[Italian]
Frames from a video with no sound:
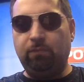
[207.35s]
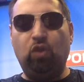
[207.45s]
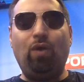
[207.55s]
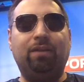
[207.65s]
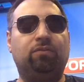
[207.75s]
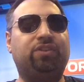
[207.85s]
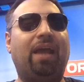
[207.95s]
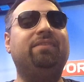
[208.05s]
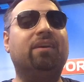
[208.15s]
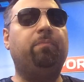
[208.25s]
lo hanno
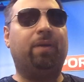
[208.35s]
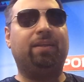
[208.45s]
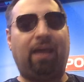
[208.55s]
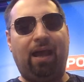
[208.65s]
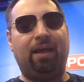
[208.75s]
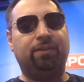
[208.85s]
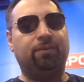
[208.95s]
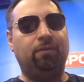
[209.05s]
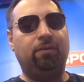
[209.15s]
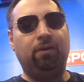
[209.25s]
già
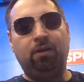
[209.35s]
interpretato